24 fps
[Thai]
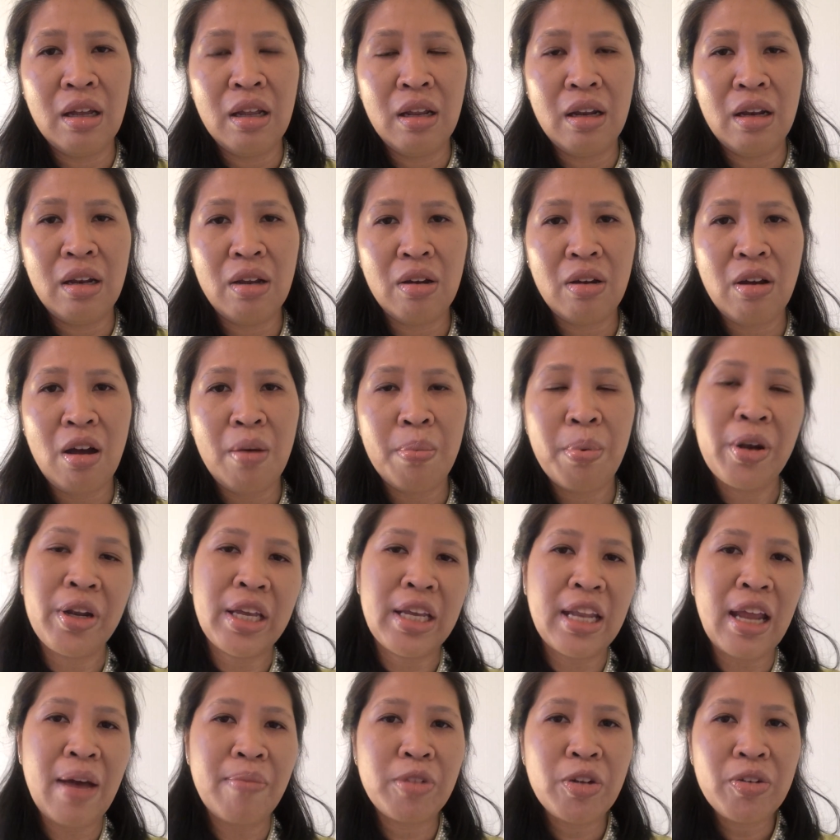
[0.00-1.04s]
แล้วก็พอดี
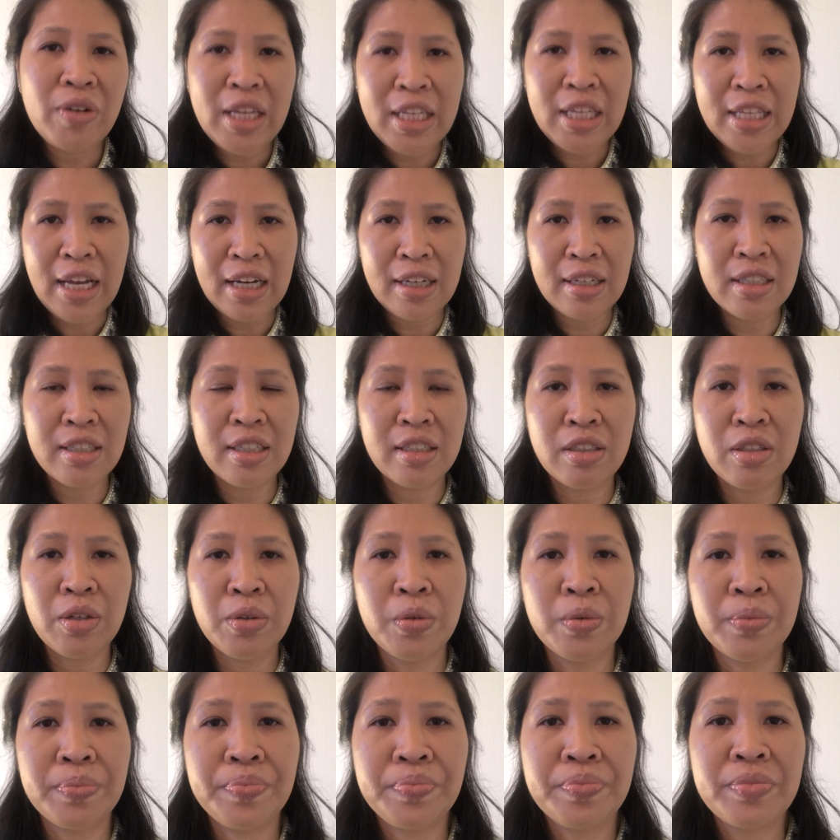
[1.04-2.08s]
ทำธุรกิจอย่างอื่นอยู่
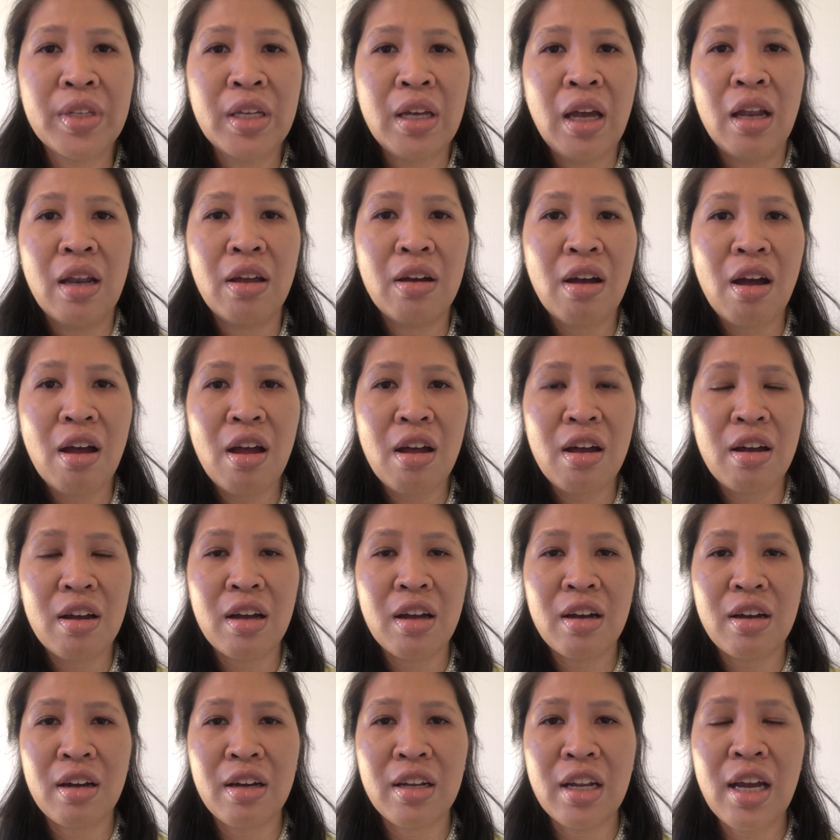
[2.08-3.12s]
แล้วก็
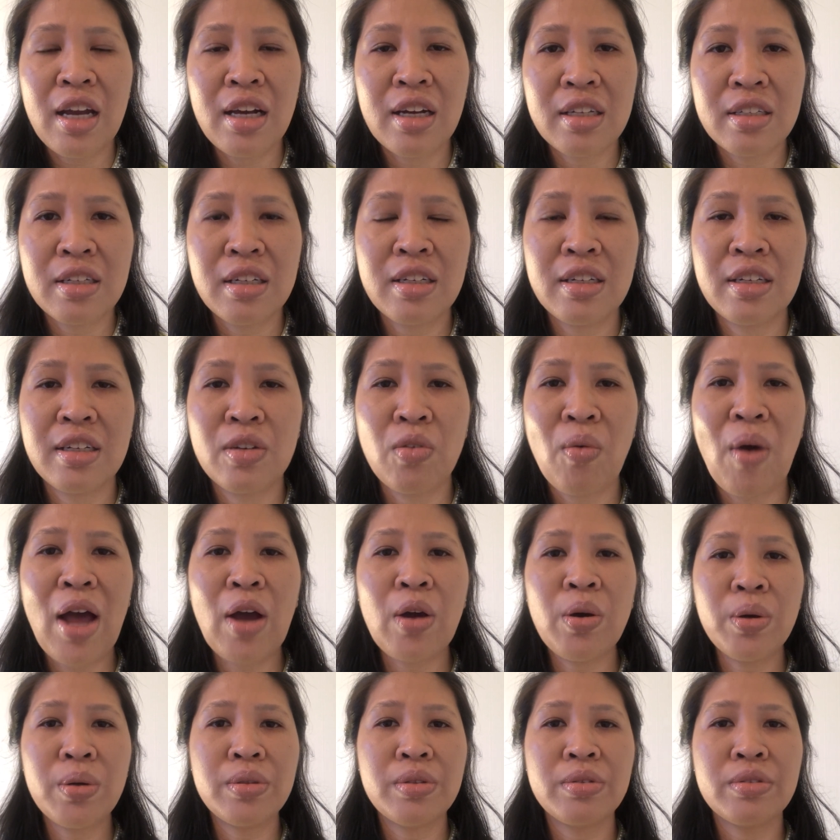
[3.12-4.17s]
ถ้าเกิดว่า
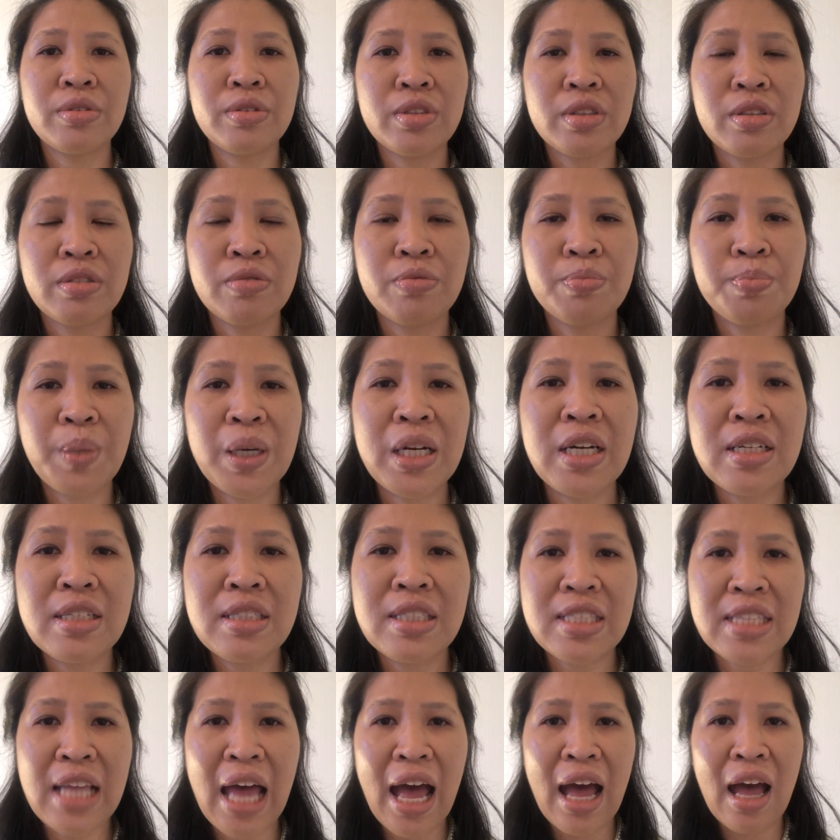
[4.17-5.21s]
คุณเพิ่ง
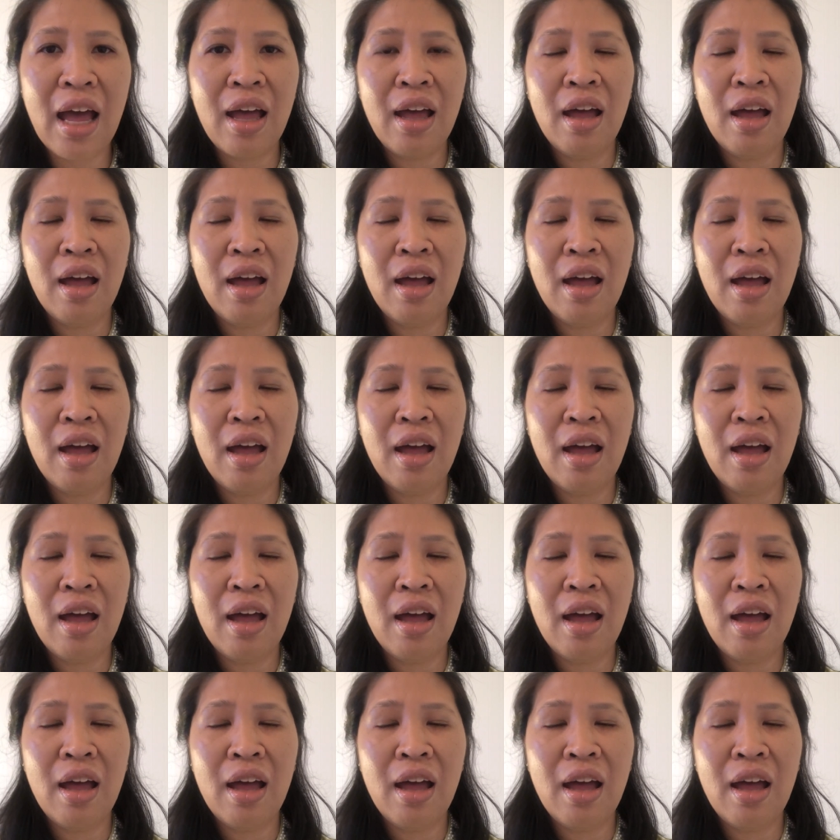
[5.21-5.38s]
จะ